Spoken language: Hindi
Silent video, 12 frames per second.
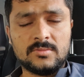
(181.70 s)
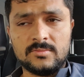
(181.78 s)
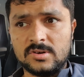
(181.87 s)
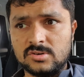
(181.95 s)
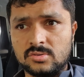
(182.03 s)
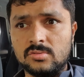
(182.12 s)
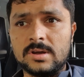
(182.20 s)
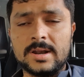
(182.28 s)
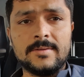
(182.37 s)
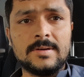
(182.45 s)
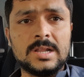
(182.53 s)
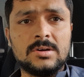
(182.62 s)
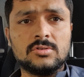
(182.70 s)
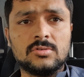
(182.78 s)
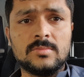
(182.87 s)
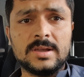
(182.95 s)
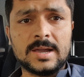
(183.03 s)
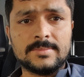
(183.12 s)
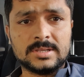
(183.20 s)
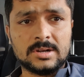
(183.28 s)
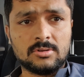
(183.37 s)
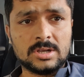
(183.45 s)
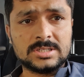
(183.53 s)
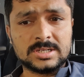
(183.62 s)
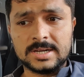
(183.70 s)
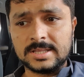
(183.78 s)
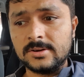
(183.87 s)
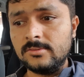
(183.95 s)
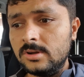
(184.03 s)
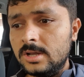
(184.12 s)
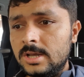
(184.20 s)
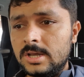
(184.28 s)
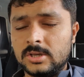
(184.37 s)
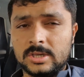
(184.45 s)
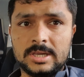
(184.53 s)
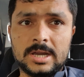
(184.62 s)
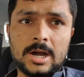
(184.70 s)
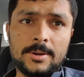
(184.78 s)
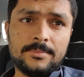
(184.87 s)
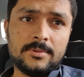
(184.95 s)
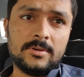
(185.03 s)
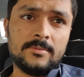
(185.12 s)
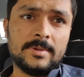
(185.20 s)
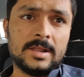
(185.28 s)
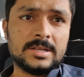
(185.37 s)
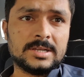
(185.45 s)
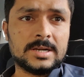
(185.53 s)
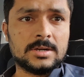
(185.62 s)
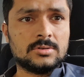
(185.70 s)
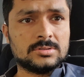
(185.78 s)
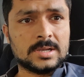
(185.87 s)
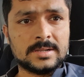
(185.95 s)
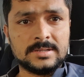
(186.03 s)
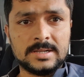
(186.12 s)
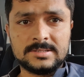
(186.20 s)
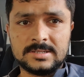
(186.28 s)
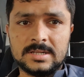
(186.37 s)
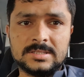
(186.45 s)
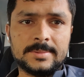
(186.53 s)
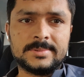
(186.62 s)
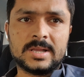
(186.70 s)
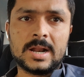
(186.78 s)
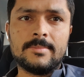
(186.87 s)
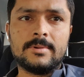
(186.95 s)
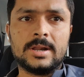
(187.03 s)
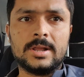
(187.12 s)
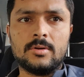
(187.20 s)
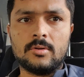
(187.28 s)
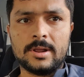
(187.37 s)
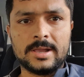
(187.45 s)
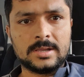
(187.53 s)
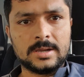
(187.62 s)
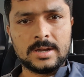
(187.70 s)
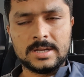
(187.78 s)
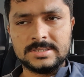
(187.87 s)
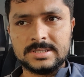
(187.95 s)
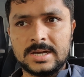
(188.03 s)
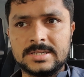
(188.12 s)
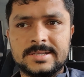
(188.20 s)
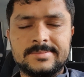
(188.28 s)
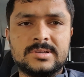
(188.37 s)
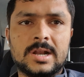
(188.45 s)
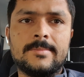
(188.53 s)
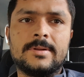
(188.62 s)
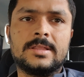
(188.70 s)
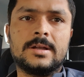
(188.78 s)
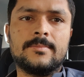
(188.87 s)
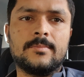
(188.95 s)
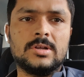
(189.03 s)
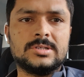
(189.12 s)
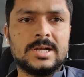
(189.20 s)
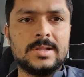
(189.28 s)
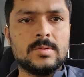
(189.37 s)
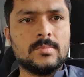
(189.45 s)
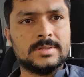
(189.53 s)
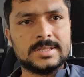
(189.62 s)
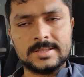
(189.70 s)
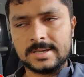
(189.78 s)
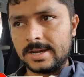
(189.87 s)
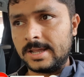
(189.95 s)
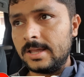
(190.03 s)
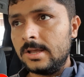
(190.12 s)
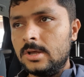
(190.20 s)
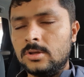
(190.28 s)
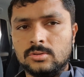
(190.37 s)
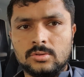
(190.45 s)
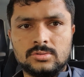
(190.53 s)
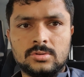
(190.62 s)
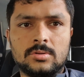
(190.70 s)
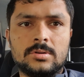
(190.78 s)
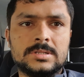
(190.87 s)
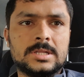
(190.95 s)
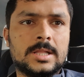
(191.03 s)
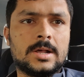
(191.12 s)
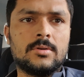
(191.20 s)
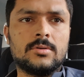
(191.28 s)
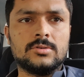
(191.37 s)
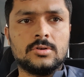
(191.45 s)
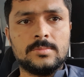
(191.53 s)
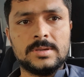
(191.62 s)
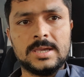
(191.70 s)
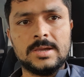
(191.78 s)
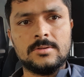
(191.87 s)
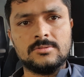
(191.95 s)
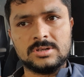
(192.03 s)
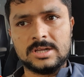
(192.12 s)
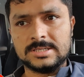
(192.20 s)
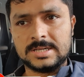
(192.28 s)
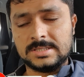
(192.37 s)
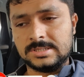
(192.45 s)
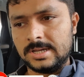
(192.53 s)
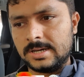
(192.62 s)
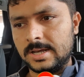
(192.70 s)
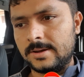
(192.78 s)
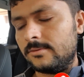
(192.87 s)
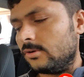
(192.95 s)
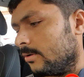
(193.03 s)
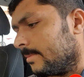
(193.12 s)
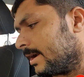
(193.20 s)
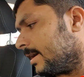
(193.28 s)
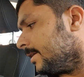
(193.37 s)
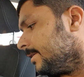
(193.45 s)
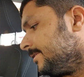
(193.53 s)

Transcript: वीडियो शुरू करने वाला हूँ तो मैं आपसे रिक्वेस्ट करता हूँ कि आप मेरे चैनल को जल्द से जल्द सब्सक्राइब करें और एक हज़ार सब्सक्राइबर तक पहुँचाने में मदद करें दोस्तों को रिश्तेदारों को जो भी है उनके साथ शेयर करें वीडियो हमारा